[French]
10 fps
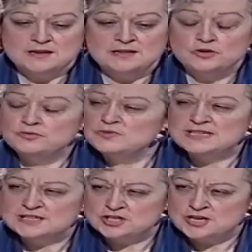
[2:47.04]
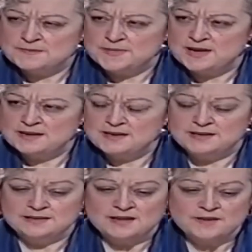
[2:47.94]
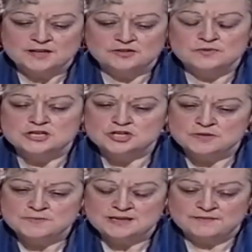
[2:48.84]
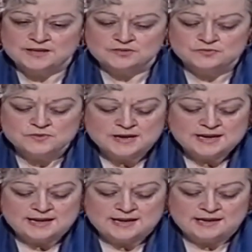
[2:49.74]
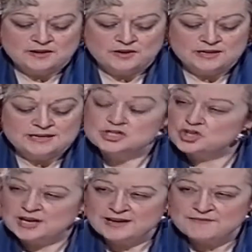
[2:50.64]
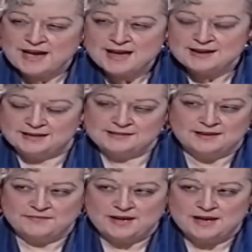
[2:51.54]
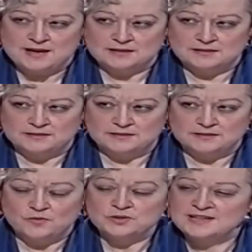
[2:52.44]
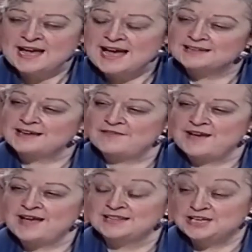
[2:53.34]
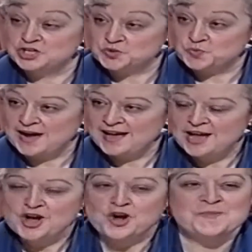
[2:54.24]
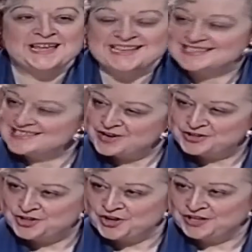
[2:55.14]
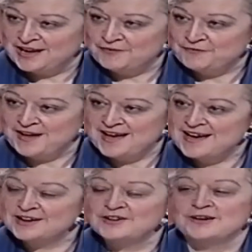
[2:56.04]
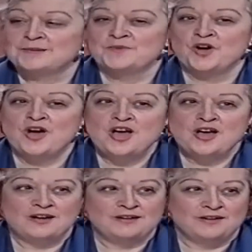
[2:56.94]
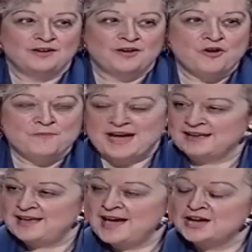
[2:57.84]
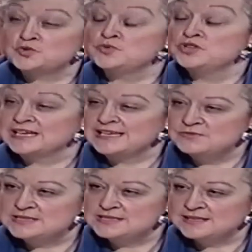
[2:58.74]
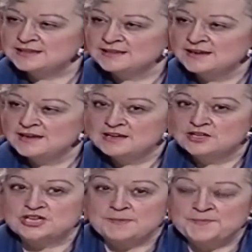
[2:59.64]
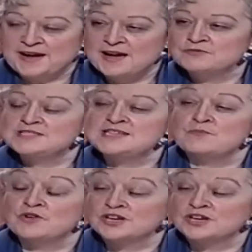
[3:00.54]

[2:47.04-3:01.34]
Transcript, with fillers: il ne nous quitte jamais. Il est avec nous, il chemine avec nous et euh, il se révèle à travers, euh, autant à travers les joies comme la naissance d'un enfant, comme un mariage ou une réussite. J'apprends aussi à